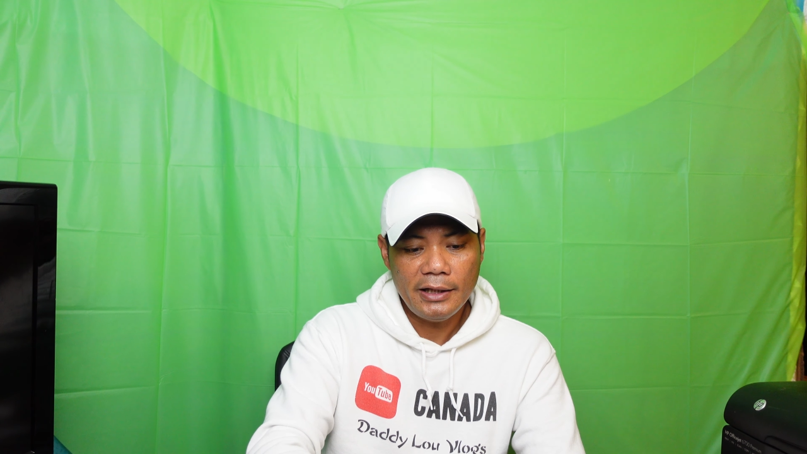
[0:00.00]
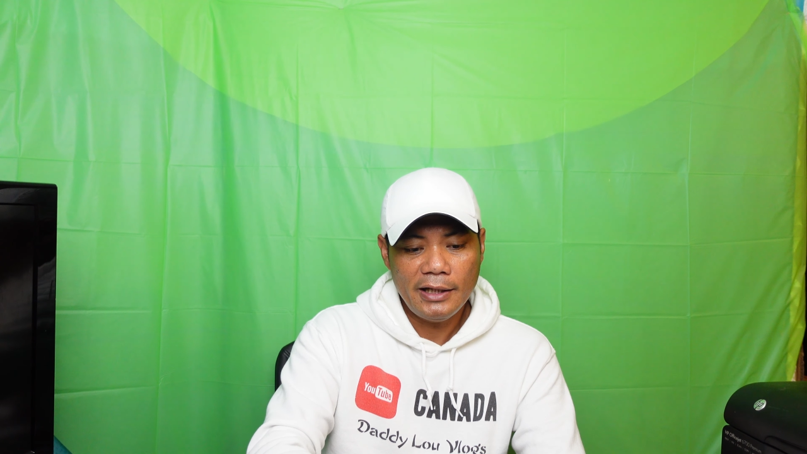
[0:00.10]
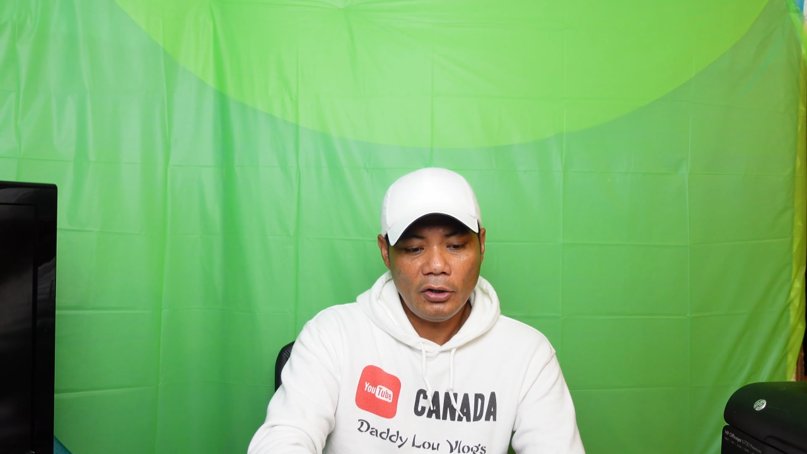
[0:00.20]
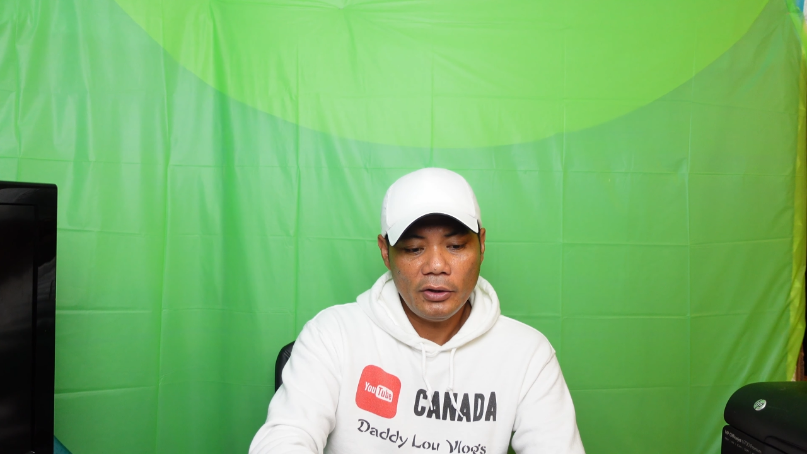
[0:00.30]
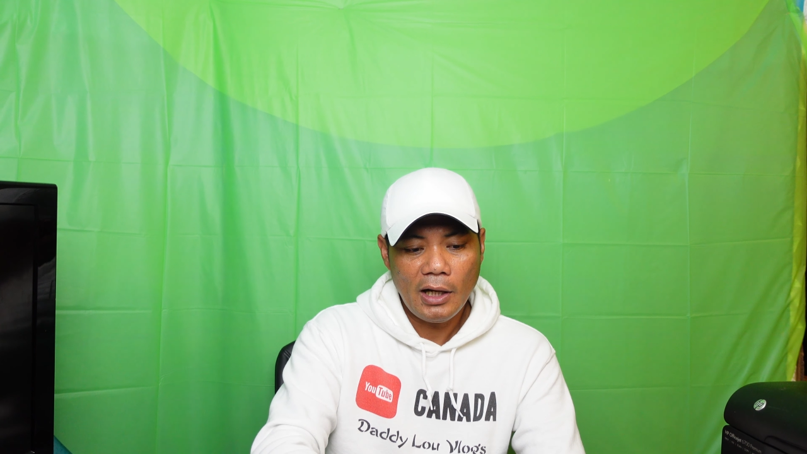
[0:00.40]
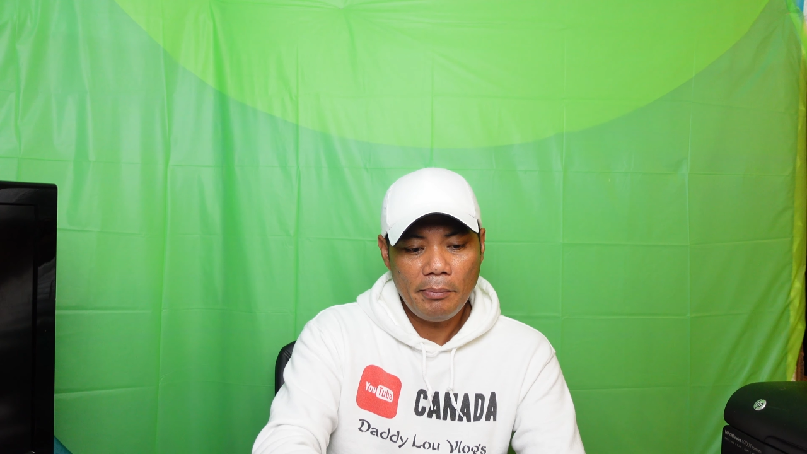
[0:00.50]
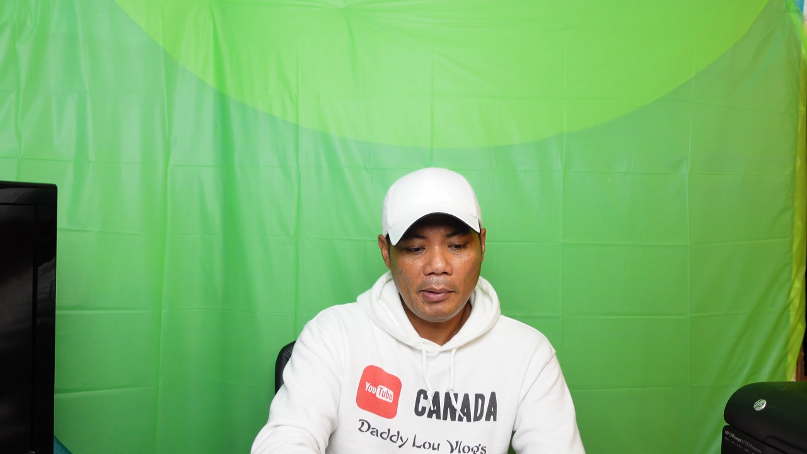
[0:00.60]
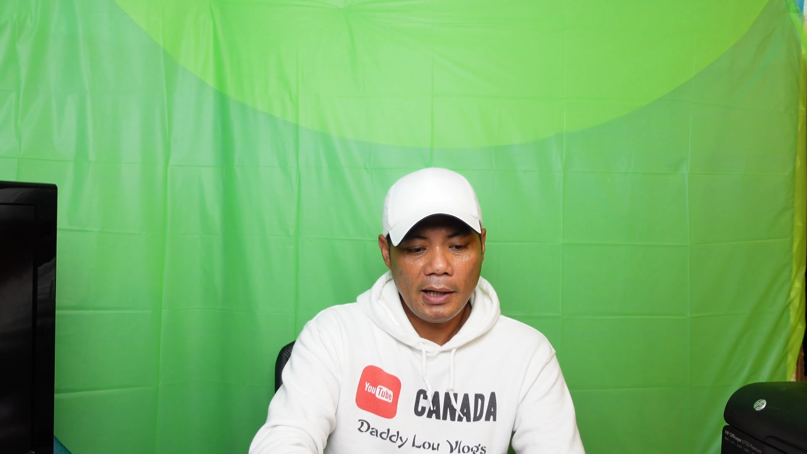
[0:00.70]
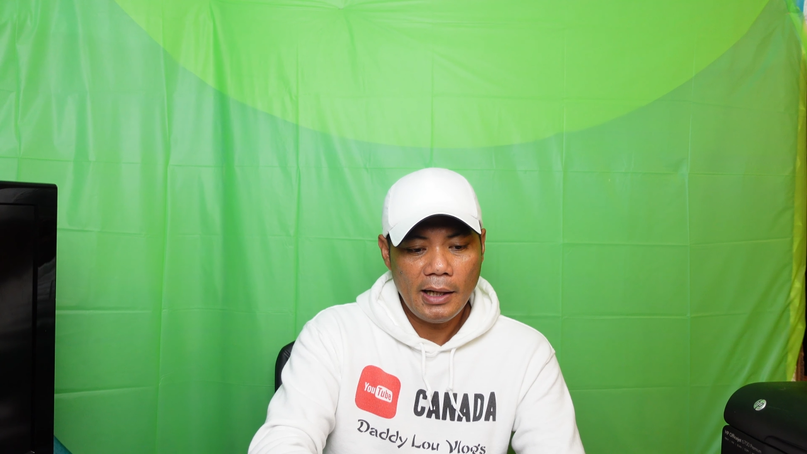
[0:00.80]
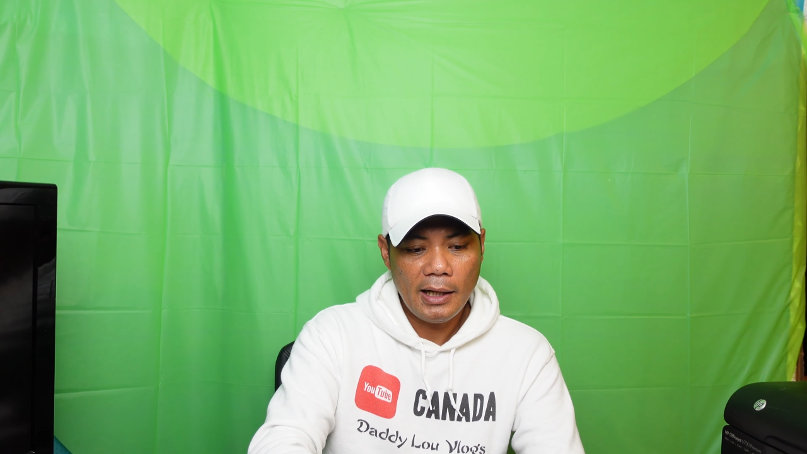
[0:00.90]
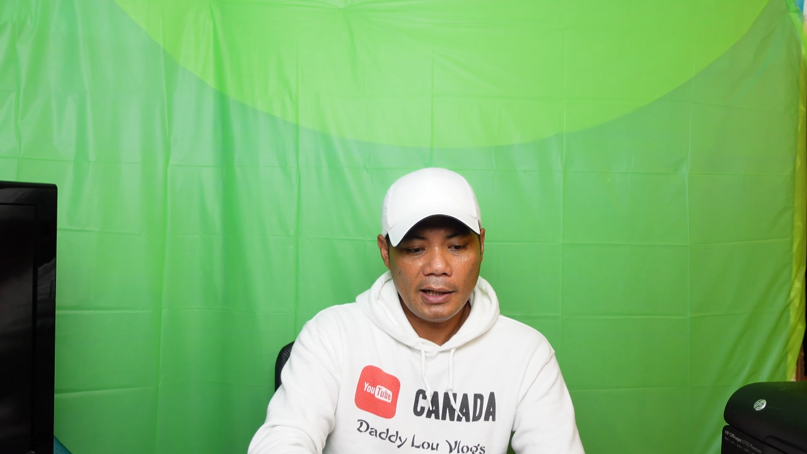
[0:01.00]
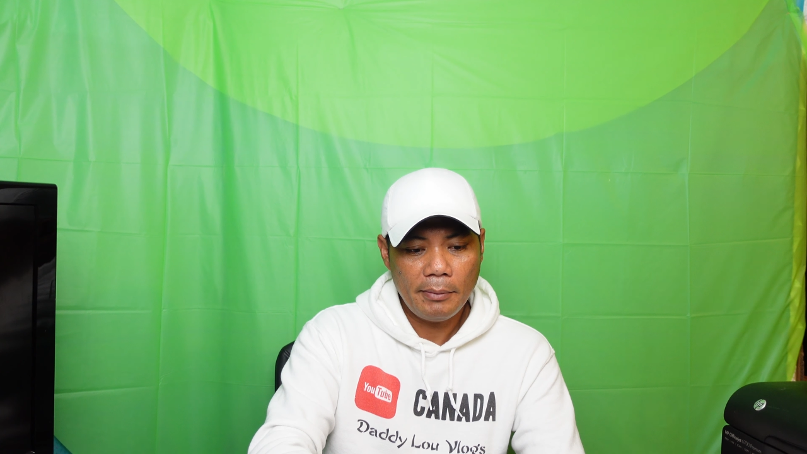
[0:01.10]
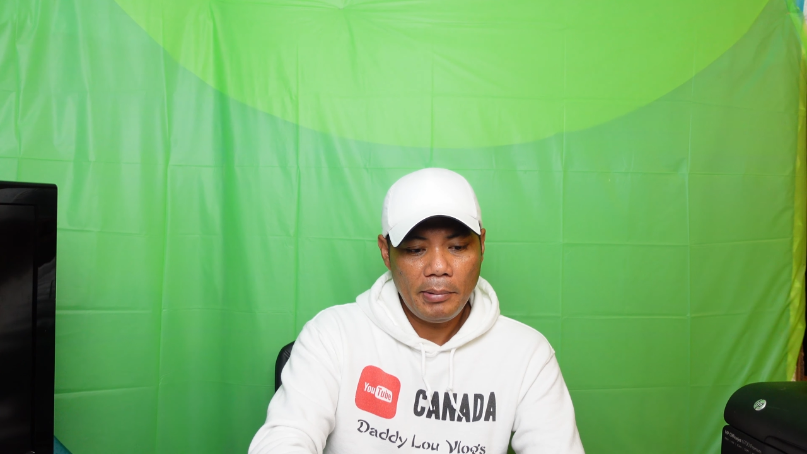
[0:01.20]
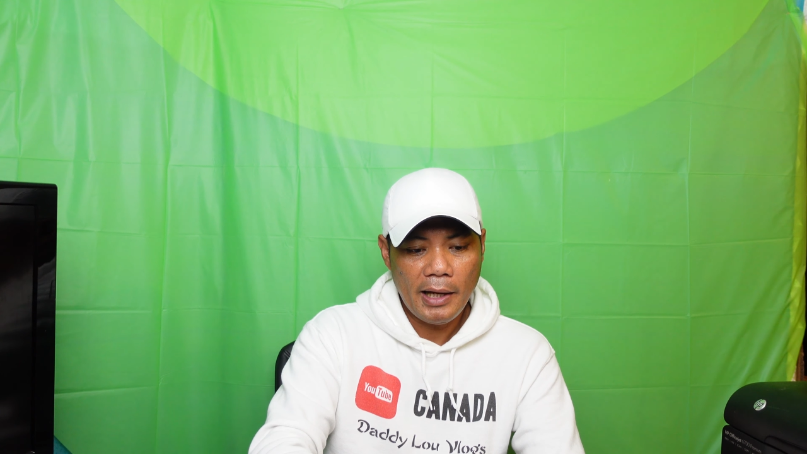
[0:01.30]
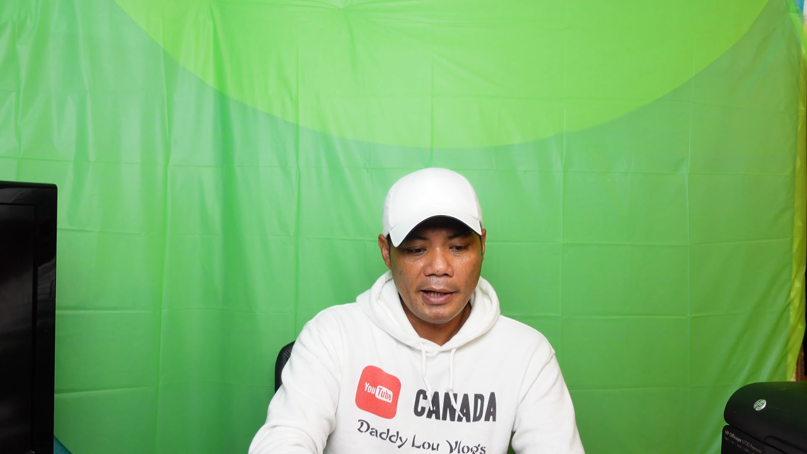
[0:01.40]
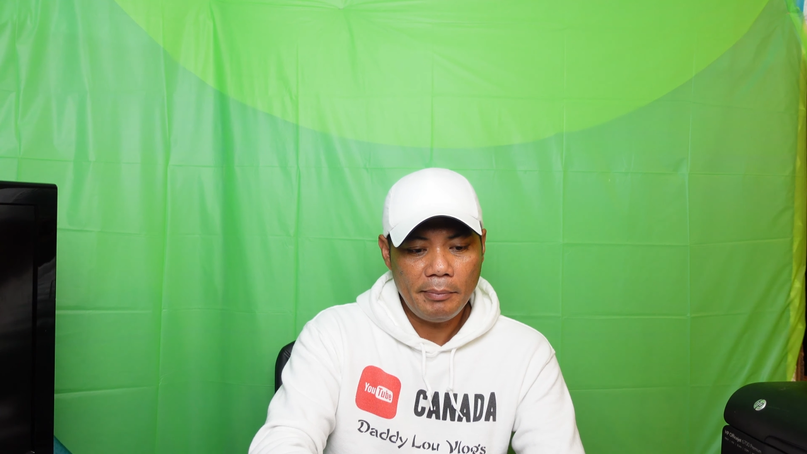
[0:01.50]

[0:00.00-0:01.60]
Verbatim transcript: Hindi na ako nakapag-reply.